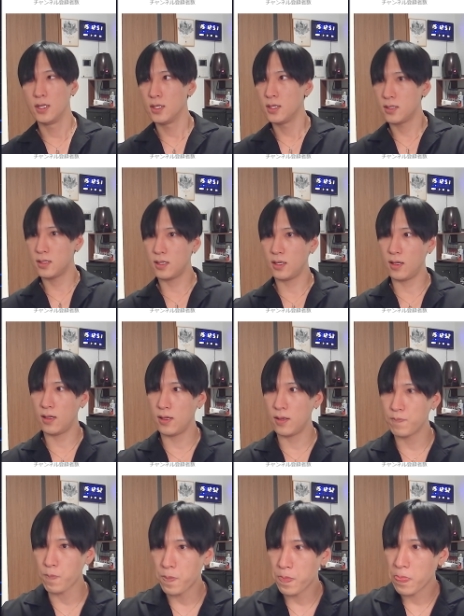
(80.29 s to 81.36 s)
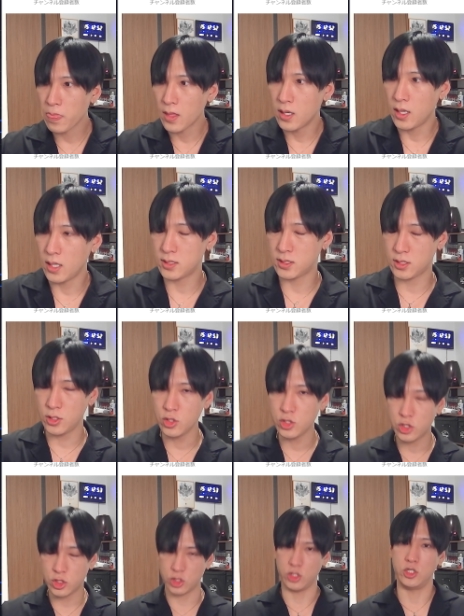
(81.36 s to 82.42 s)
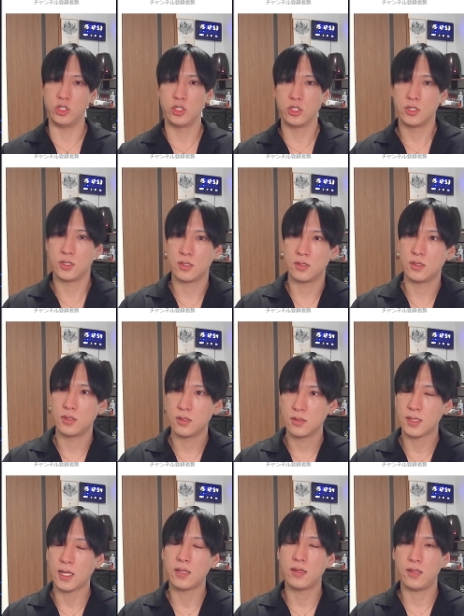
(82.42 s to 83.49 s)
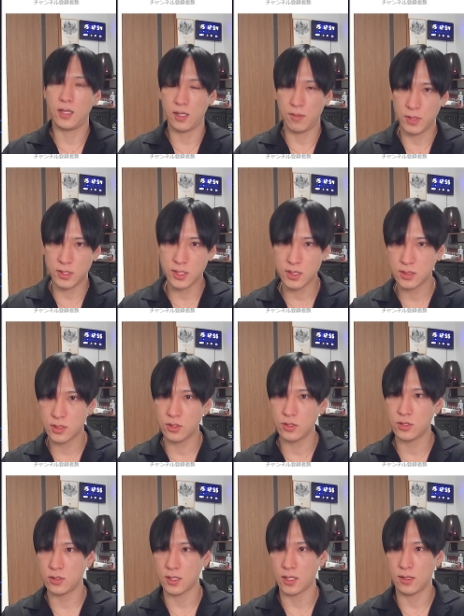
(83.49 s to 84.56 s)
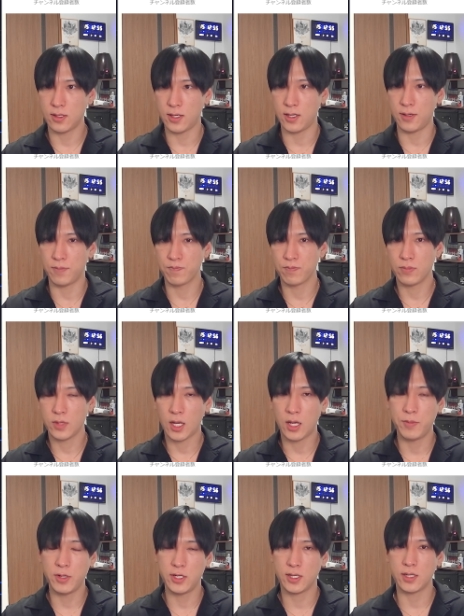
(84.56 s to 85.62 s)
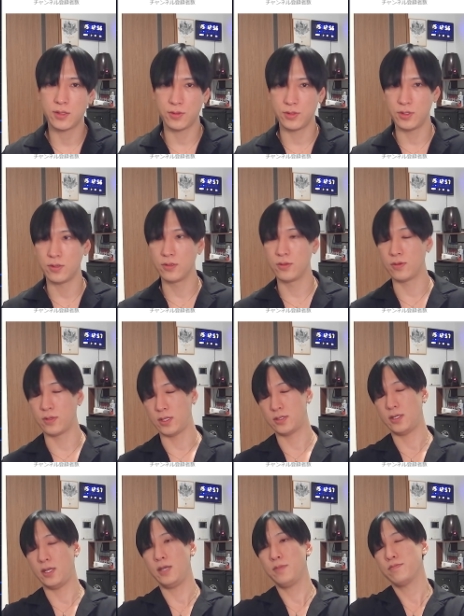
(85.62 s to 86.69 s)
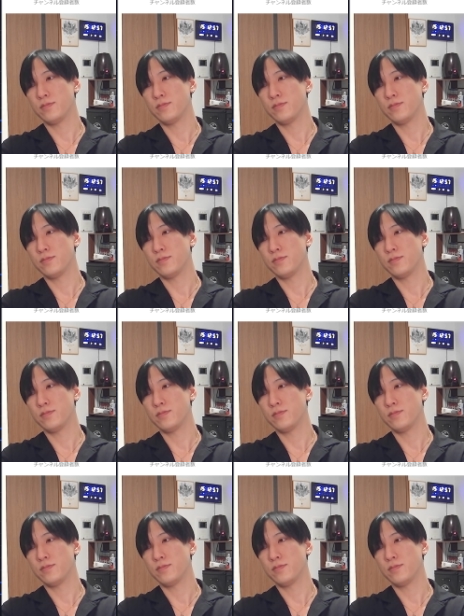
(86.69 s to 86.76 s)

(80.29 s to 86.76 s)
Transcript: で、S 九州なんで、メジャー S 九州なんで、アメリカと日本のですね、